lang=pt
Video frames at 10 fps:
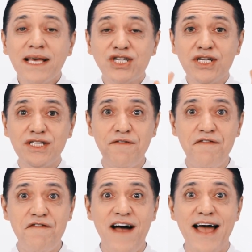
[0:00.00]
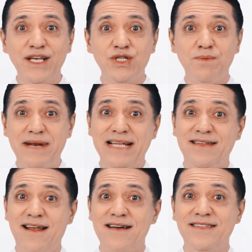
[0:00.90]
que a gente faz para
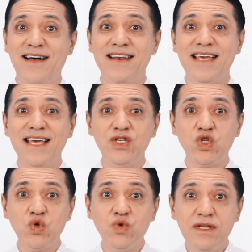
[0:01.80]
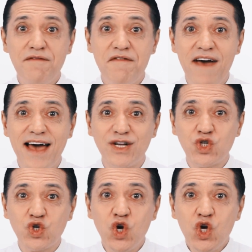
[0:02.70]
tratar esse
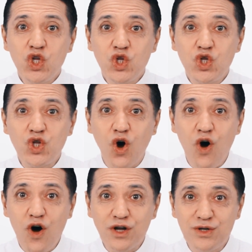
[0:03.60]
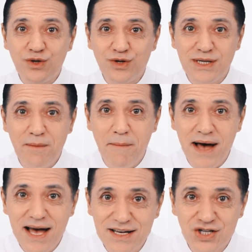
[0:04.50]
universo todo de
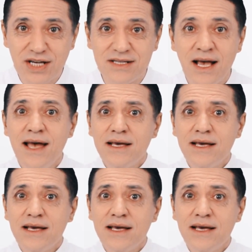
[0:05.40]
manchas,